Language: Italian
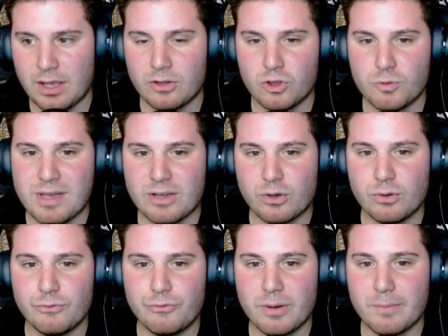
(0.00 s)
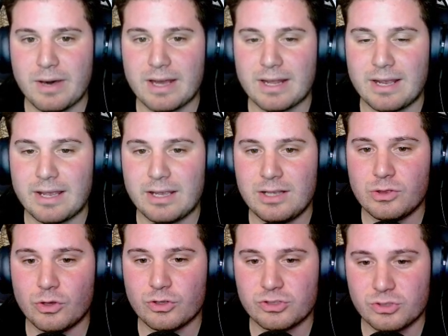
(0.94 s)
Dobbiamo confermare il
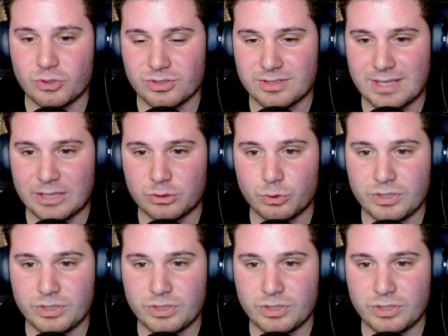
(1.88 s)
nostro stato di